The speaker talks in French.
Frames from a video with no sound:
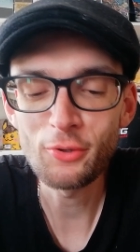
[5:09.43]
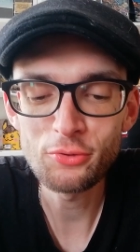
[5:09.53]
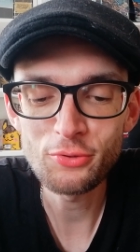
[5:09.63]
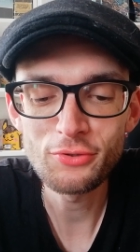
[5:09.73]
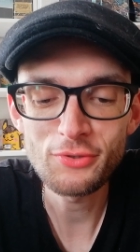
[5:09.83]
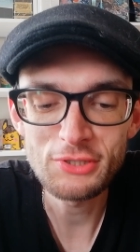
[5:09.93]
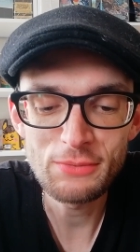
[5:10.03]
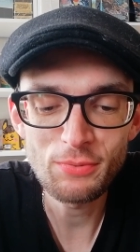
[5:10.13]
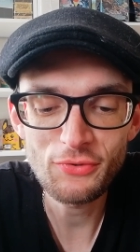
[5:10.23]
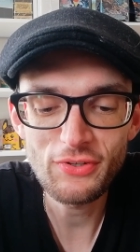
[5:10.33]
Entre temps, j'ai
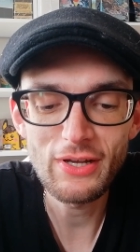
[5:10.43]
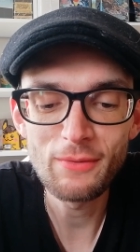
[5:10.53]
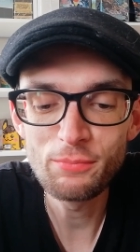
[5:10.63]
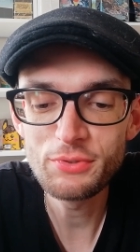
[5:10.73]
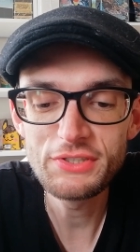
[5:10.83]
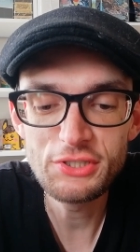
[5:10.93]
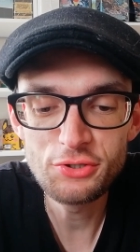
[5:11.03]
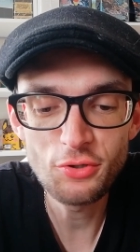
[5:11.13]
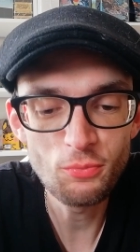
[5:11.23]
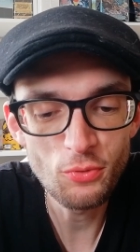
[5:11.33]
pensé à un petit
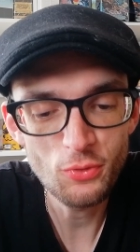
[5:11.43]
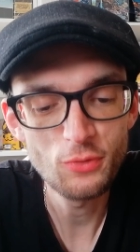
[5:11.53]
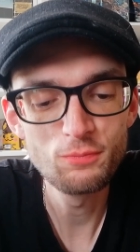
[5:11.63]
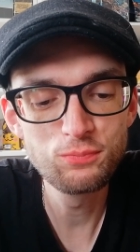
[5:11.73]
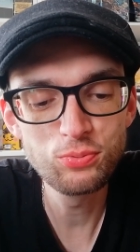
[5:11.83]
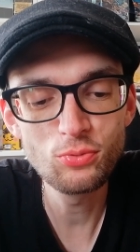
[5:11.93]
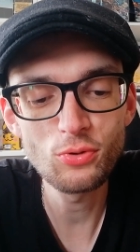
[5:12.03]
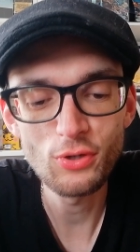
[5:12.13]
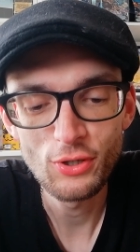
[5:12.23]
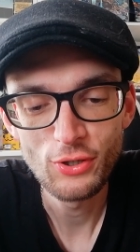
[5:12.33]
jeu de mots
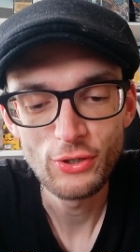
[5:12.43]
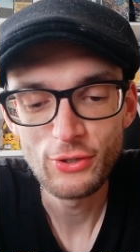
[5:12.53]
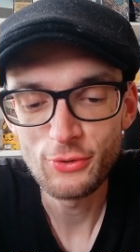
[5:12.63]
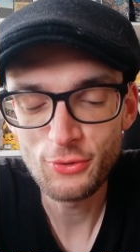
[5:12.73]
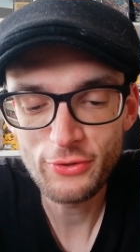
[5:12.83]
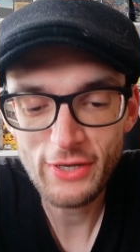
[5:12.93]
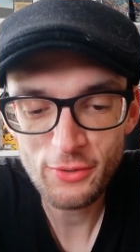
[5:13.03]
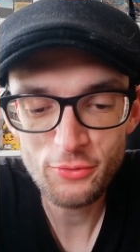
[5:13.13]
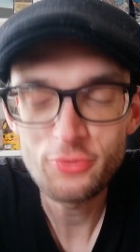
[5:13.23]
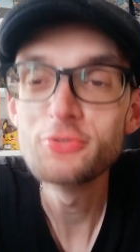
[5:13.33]
pour le
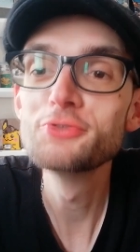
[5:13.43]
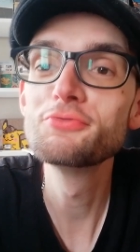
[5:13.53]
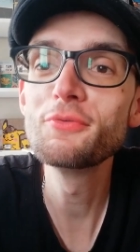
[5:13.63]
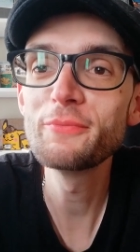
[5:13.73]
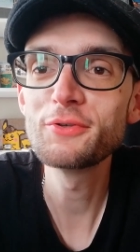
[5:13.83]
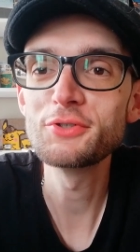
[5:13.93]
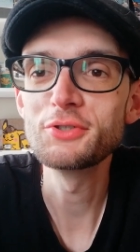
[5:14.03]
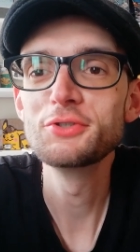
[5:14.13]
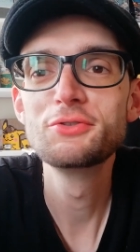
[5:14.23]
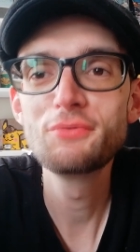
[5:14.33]
dinglu. Je vous le,
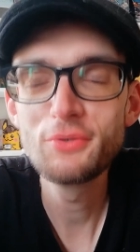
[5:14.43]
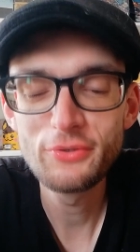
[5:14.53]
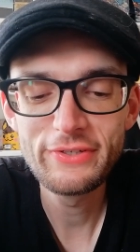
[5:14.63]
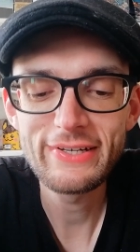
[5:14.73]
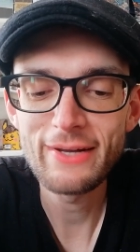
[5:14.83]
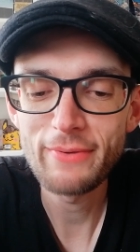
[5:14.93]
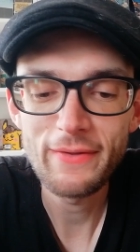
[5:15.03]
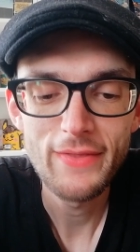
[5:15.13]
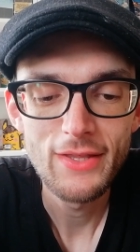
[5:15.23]
je vous le dirai après.